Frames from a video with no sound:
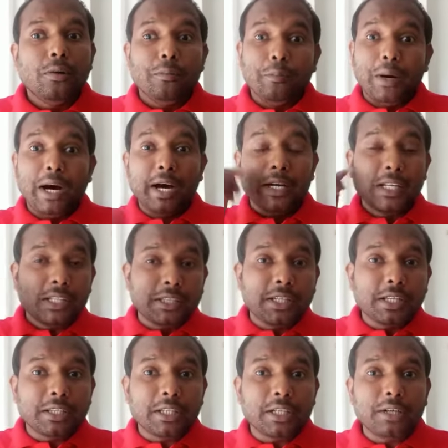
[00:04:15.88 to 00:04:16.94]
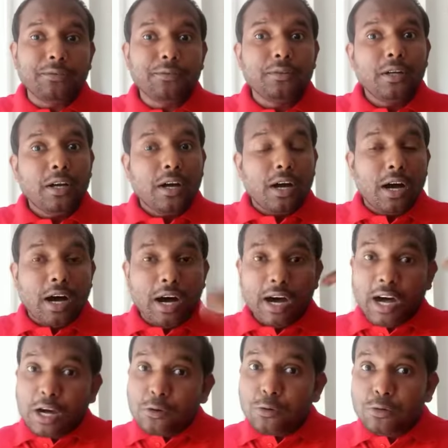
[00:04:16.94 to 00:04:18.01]
भारत के तरफ
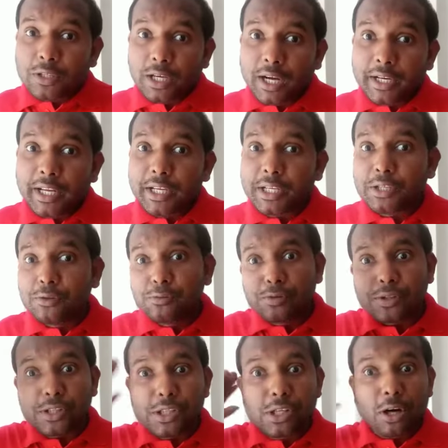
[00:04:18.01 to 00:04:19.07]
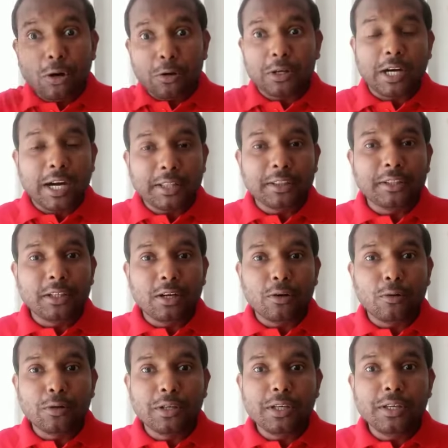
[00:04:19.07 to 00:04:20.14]
आंख उठाने की उसकी औकात न
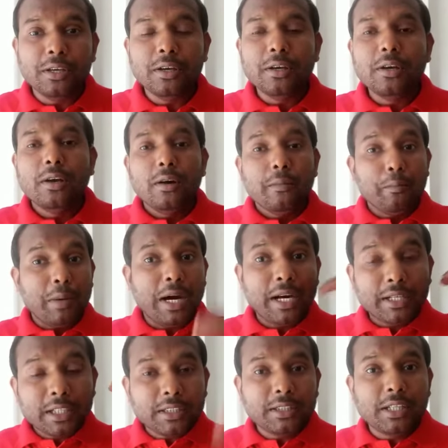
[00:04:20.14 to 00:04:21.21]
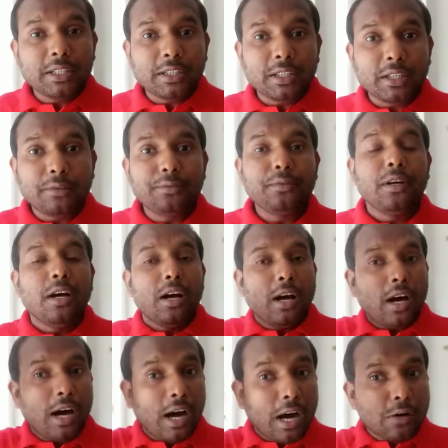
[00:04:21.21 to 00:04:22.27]
होगी भारत के
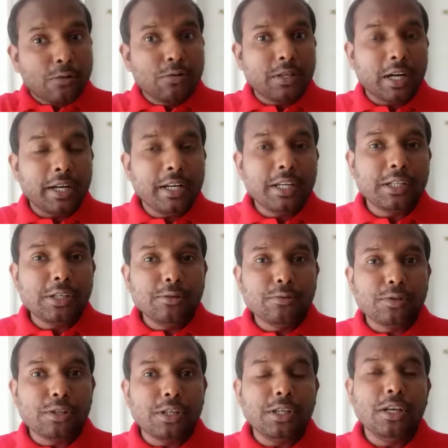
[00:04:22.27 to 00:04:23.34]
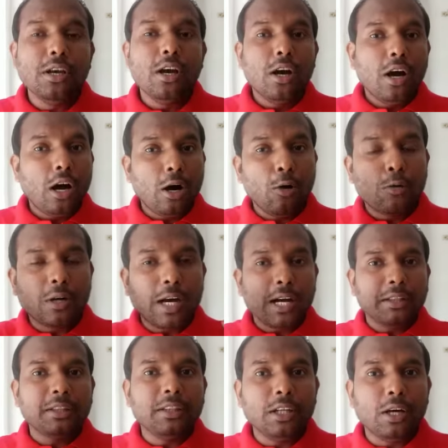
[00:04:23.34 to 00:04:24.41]
तरफ आंख उठाने की उसकी
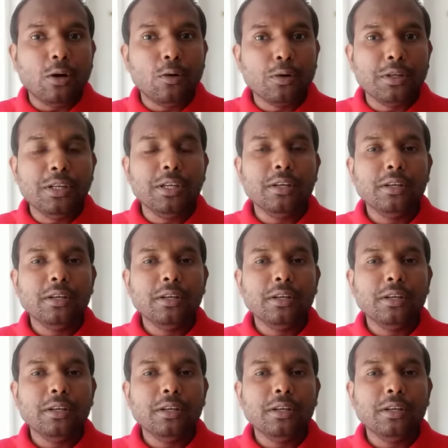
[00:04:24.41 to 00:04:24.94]
औकात न होगी